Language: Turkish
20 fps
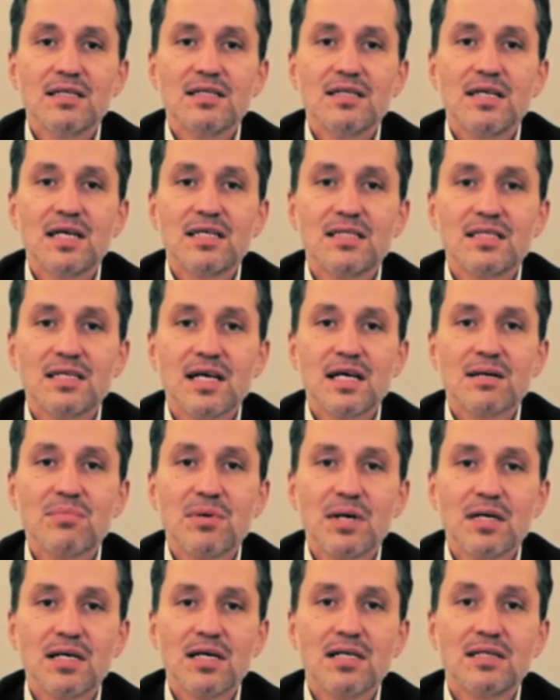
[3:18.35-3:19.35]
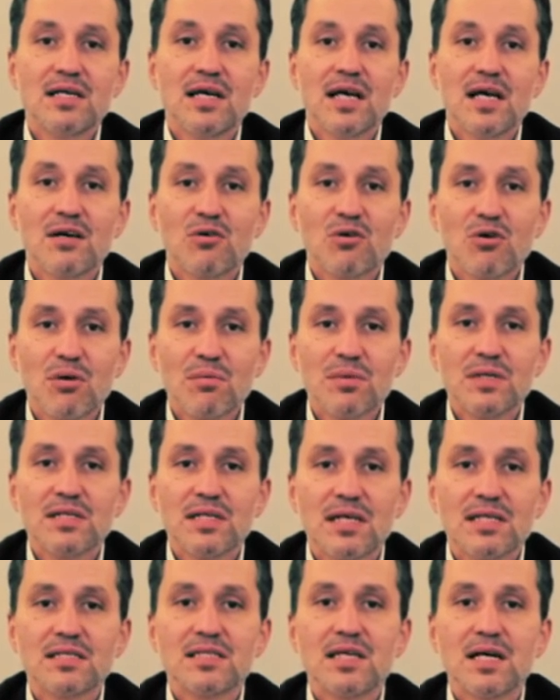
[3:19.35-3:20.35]
destek paketi,
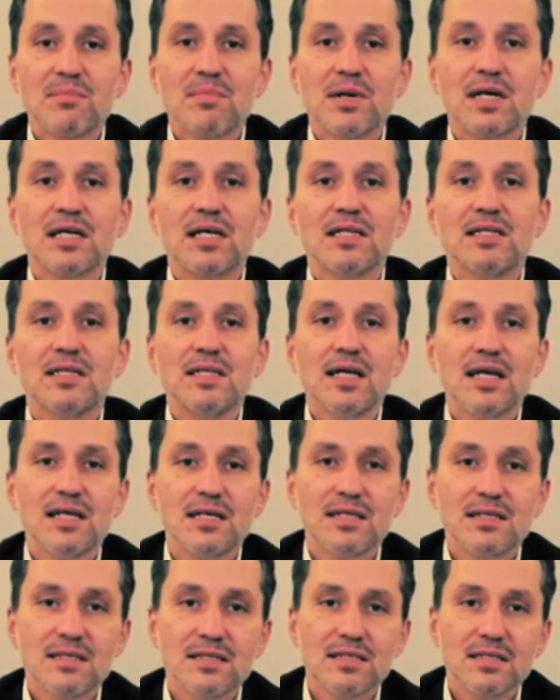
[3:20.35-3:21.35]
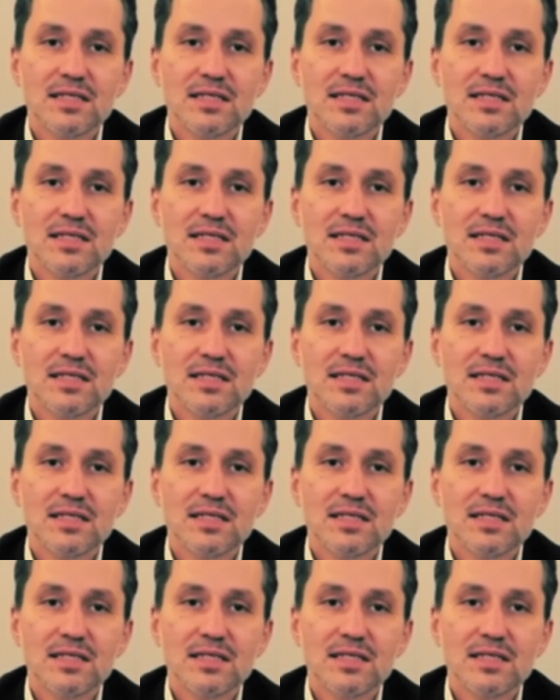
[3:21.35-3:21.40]
ekonomik destek paketi nerede?